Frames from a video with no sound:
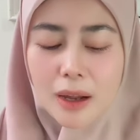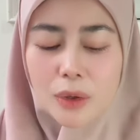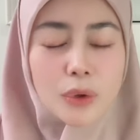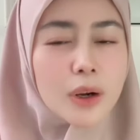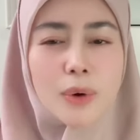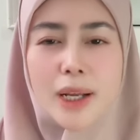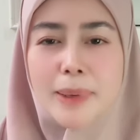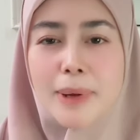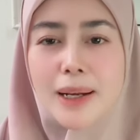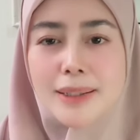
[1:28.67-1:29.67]
aduh kak wangi
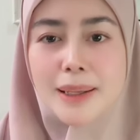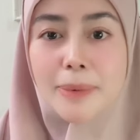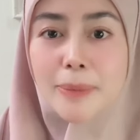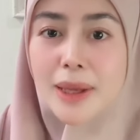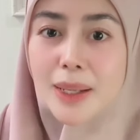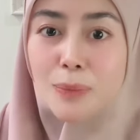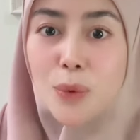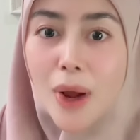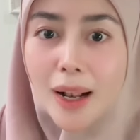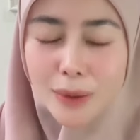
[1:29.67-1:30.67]
banget sampai bikin
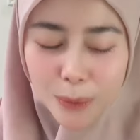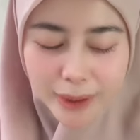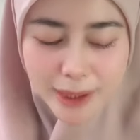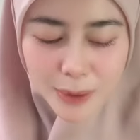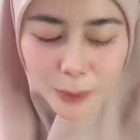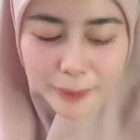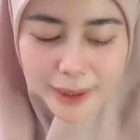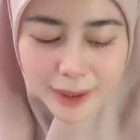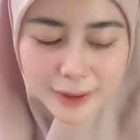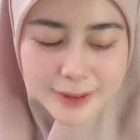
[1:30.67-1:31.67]
mual tuh dia
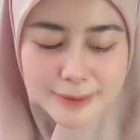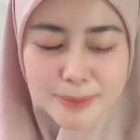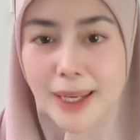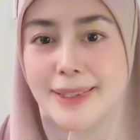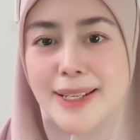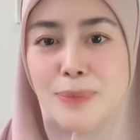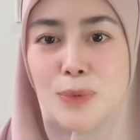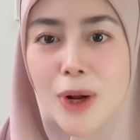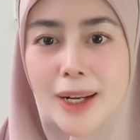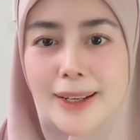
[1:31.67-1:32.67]
komennya malah jadi
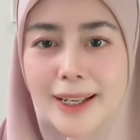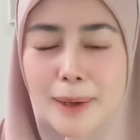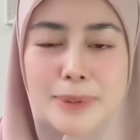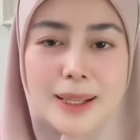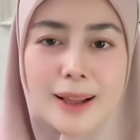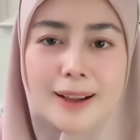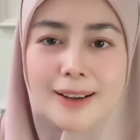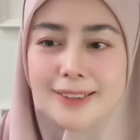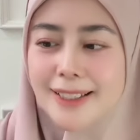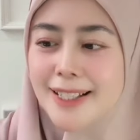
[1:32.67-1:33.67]
mual dan nggak bisa
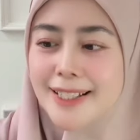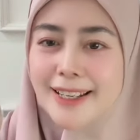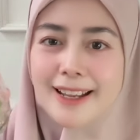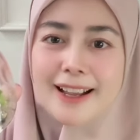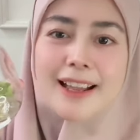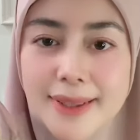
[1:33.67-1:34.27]
ketelan ya